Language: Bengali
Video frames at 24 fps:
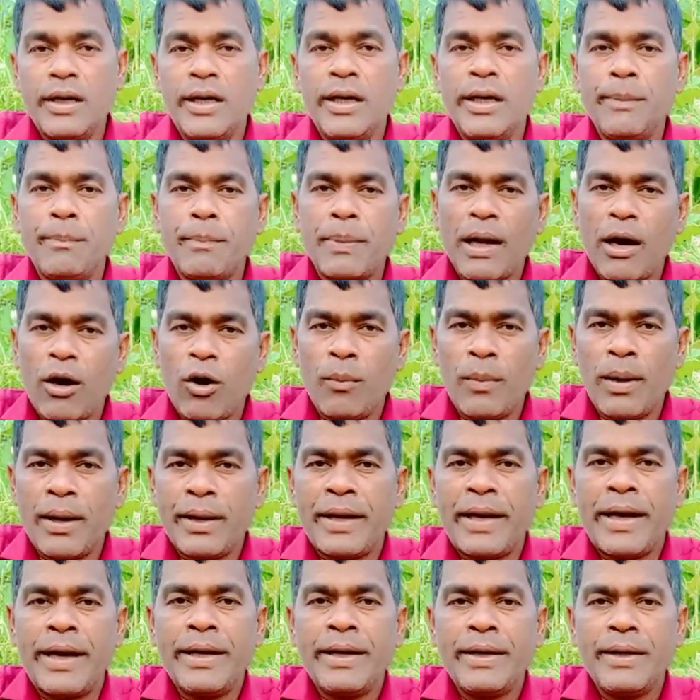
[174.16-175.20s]
এই ব্রাহ্মা
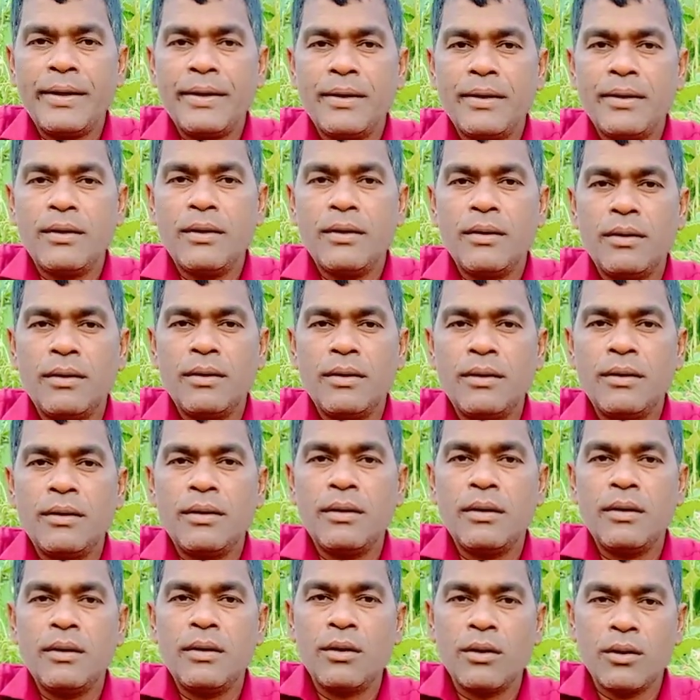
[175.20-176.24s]
নেন
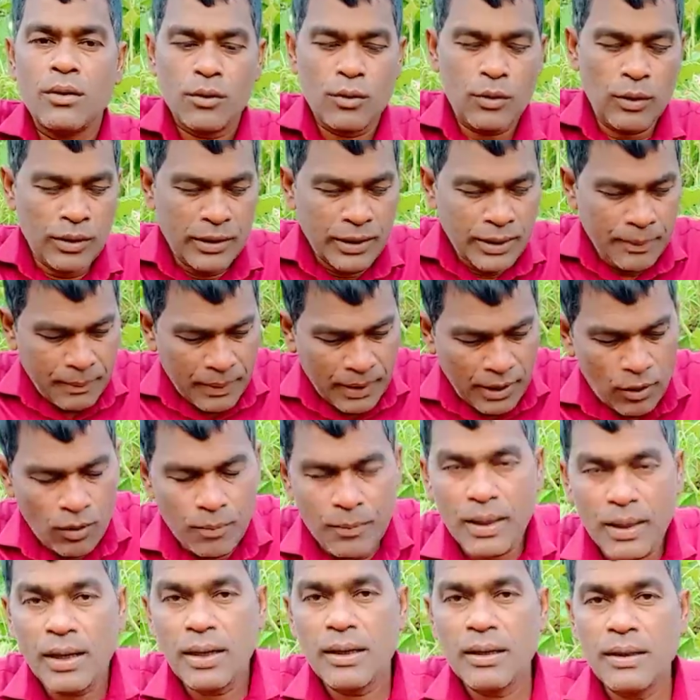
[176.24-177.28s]
গোল্ডেন
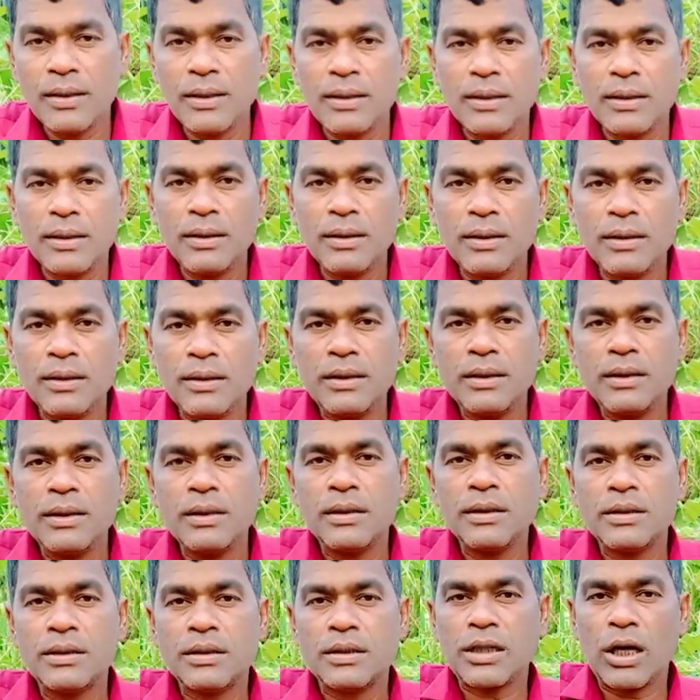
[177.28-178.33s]
ব্রাহ্মা
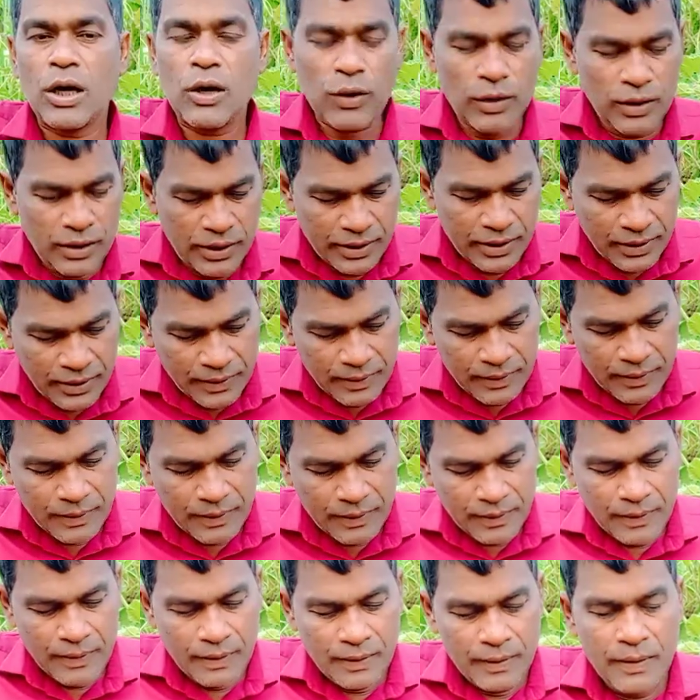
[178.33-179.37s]
তাহলে
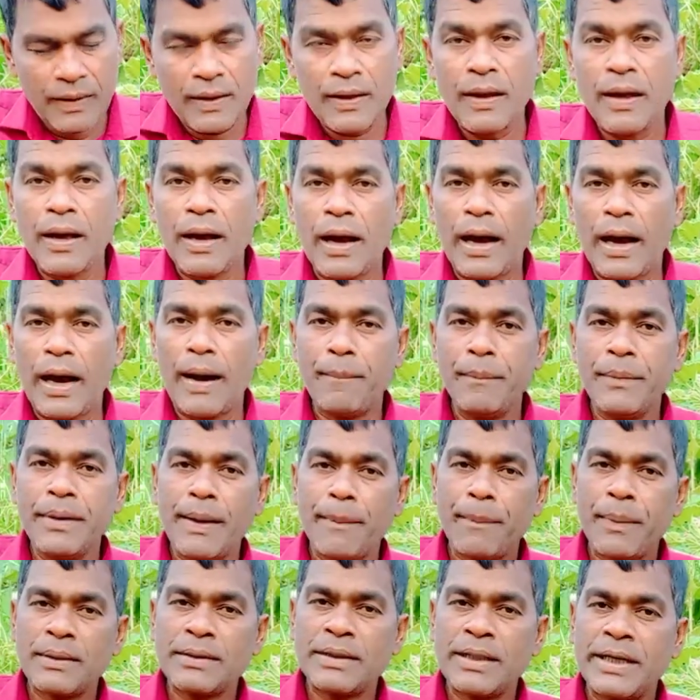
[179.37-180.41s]
আমি
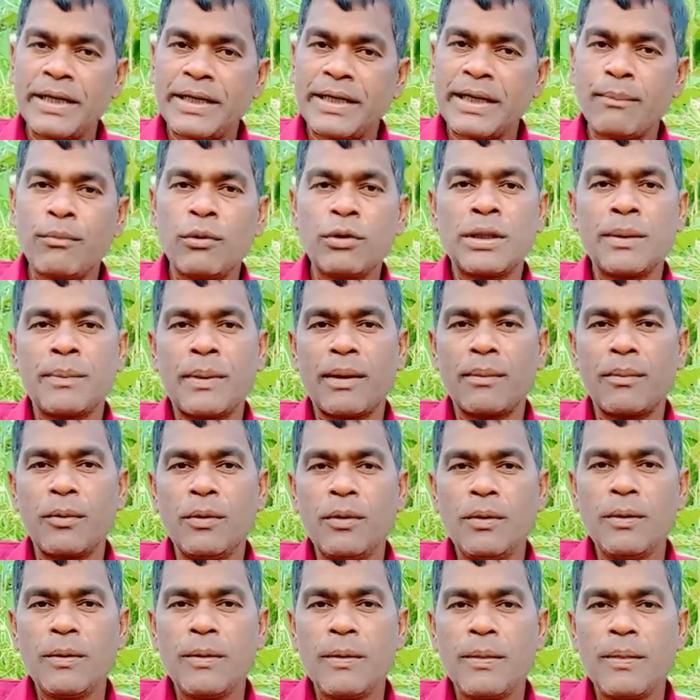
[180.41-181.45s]
আপনাদের এটা বলতে পারবো
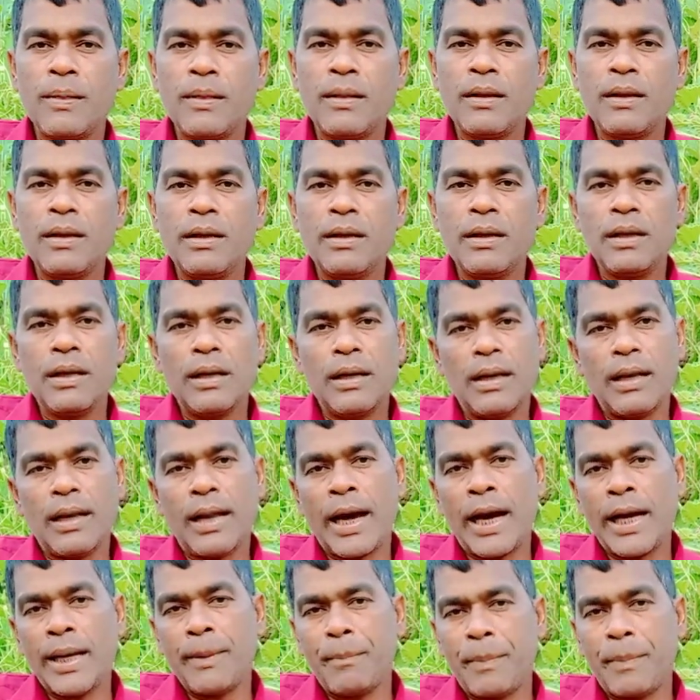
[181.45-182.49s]

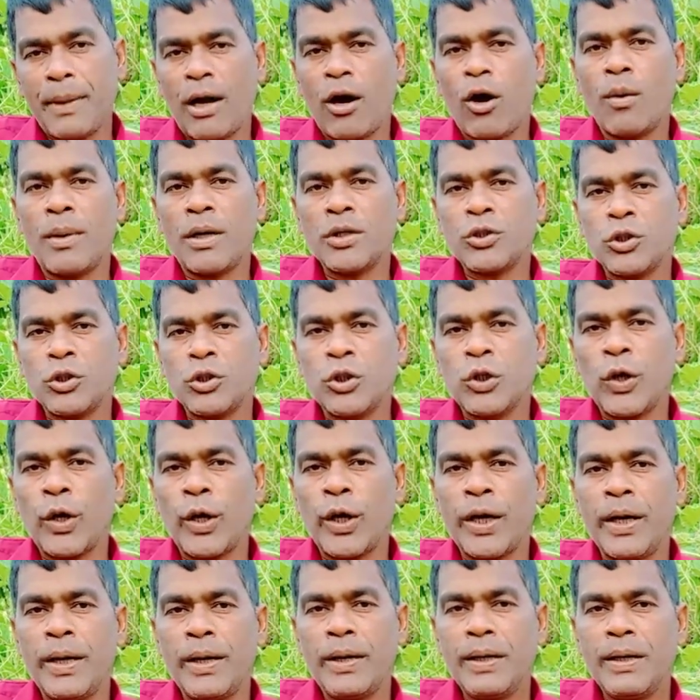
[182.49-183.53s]
লাইট ব্রাহমা যদি
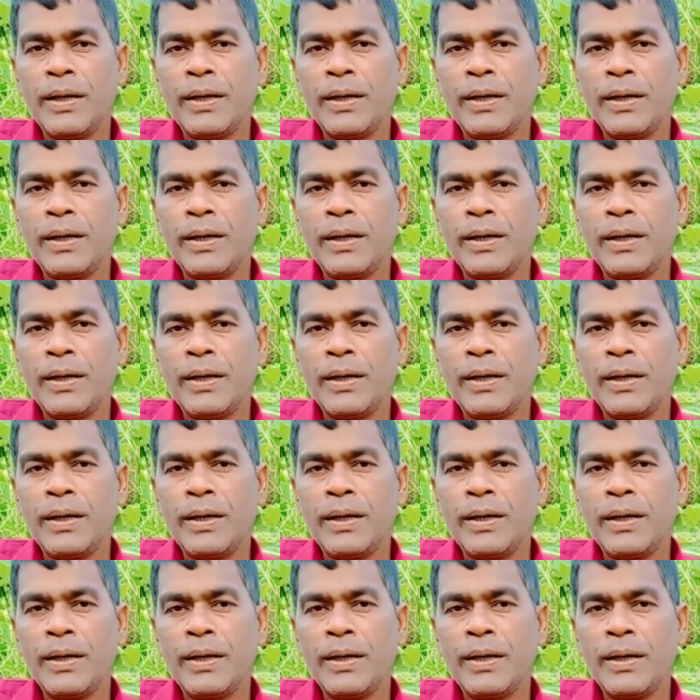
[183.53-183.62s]
হয়